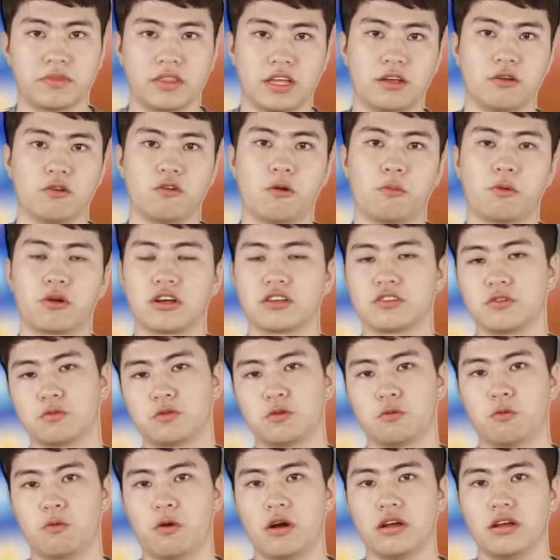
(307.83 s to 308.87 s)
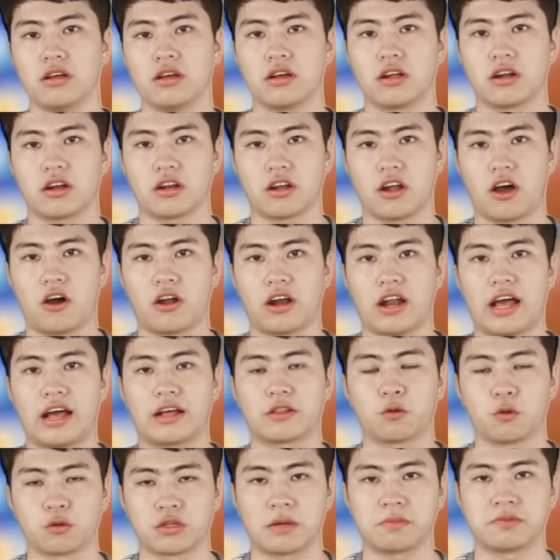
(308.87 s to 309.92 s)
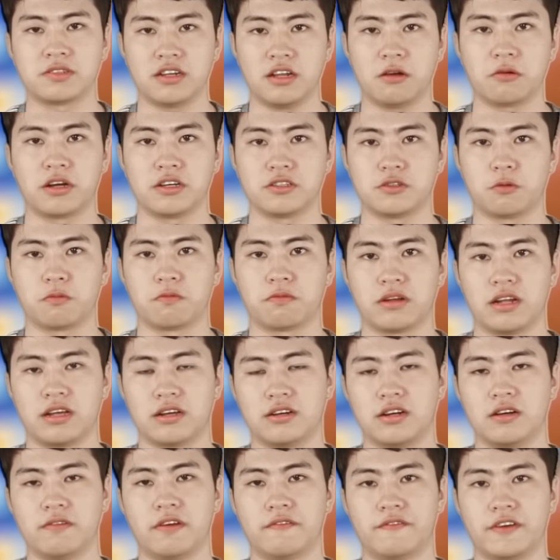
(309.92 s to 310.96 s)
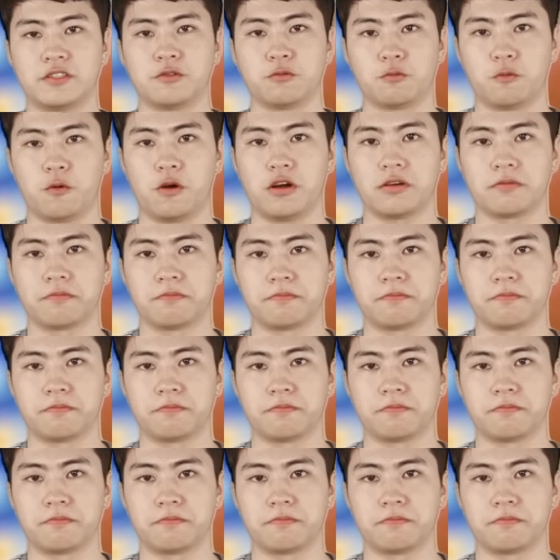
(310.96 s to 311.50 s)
tính của một ứng dụng Trung Quốc, đó là thu thập dữ liệu người dùng để gửi về phía Trung Quốc.